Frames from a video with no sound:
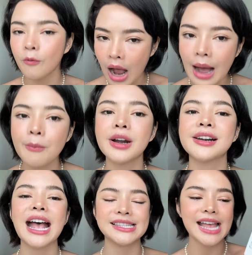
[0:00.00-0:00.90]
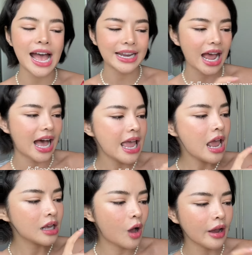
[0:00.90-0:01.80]
ความบาลานซ์ได้นะคะ
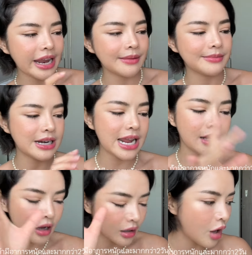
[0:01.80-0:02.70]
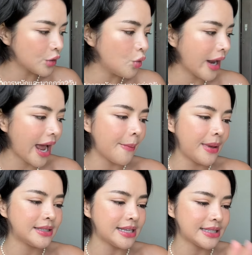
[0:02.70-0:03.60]
ก็แคนเบอรี่ก็ลองดูนะคะเป็
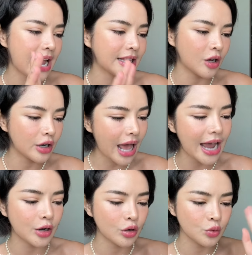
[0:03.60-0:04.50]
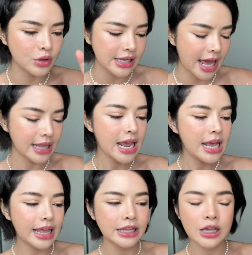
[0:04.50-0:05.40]
นสารสกัดก็ได้เนาะนู่นนี่นั่น
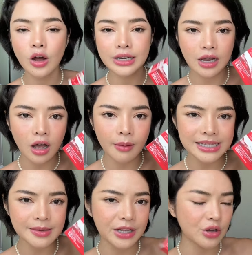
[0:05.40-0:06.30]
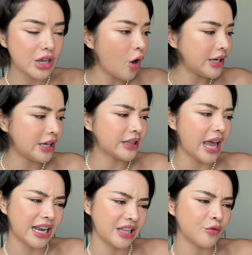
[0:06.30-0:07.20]
แต่ยี่ห้อนี้ก็ไม่จำเป็นต้องยี่ห้อนี้ แต่
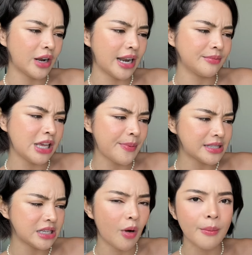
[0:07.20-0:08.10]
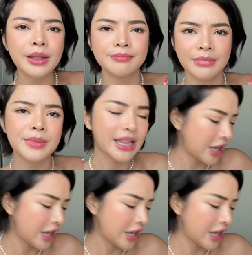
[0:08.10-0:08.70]
อันนี้วันนั้นที่ไปซื้อเพราะมันมันมีแต่